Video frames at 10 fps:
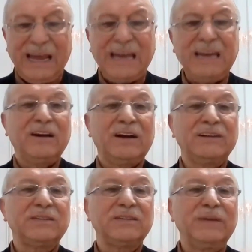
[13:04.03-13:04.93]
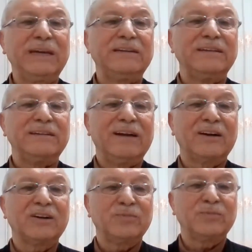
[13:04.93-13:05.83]
nehri azimin
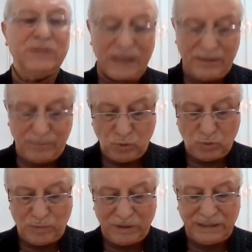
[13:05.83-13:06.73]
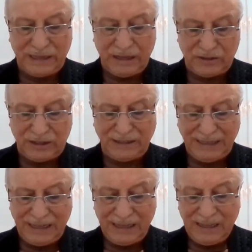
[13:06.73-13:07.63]
akıp giden büyük bir nehirin